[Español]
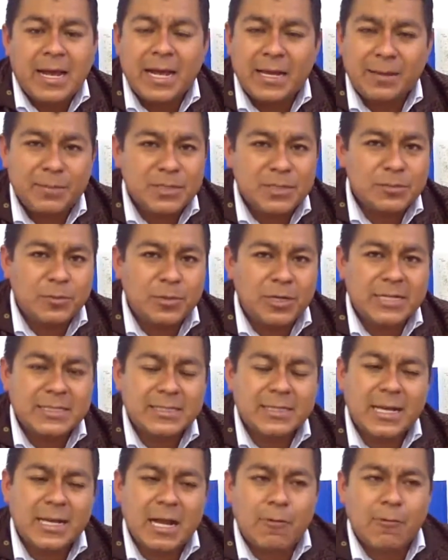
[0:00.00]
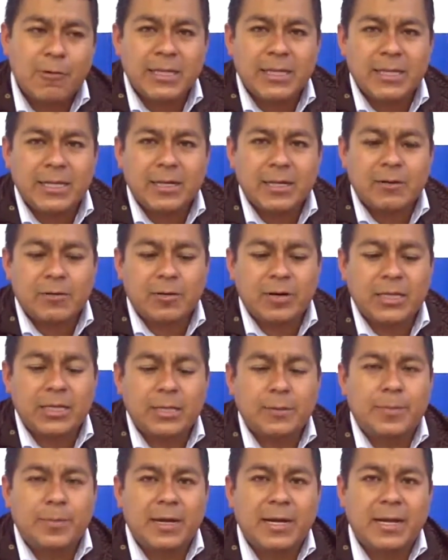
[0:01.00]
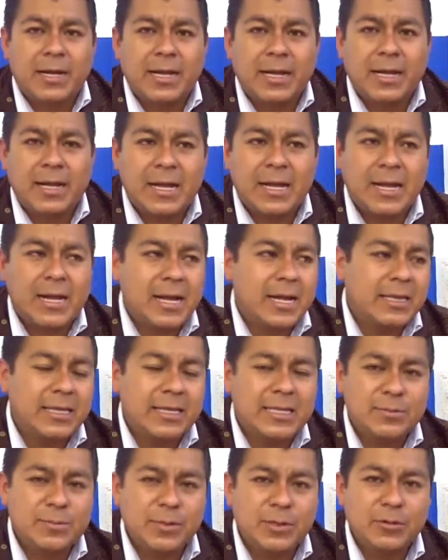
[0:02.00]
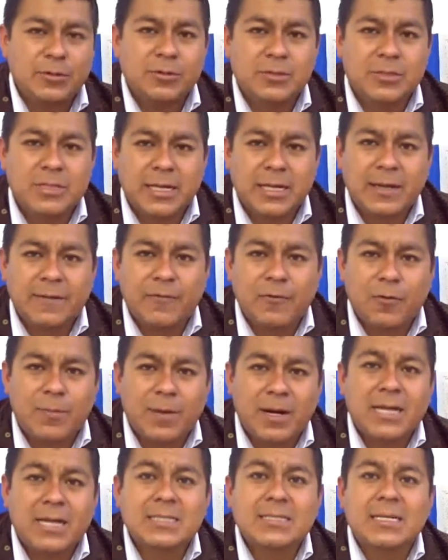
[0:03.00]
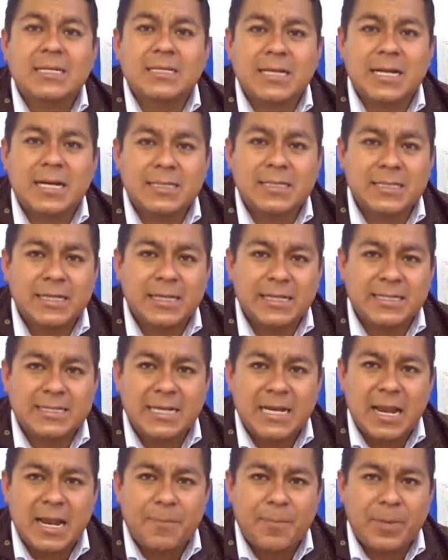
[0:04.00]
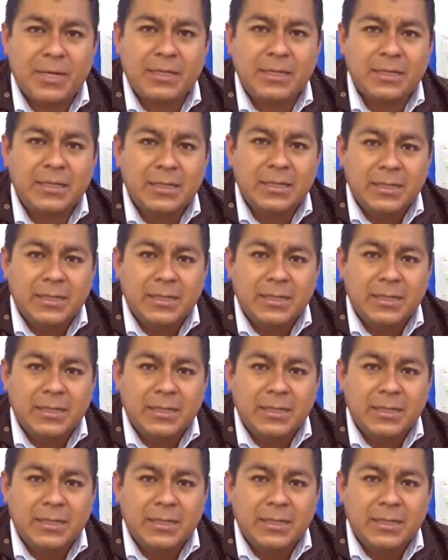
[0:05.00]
Ahí mismo nace el agua y tiene corriente para a, diez 10 minutos de aquí formar las cascadas de Quetzalapa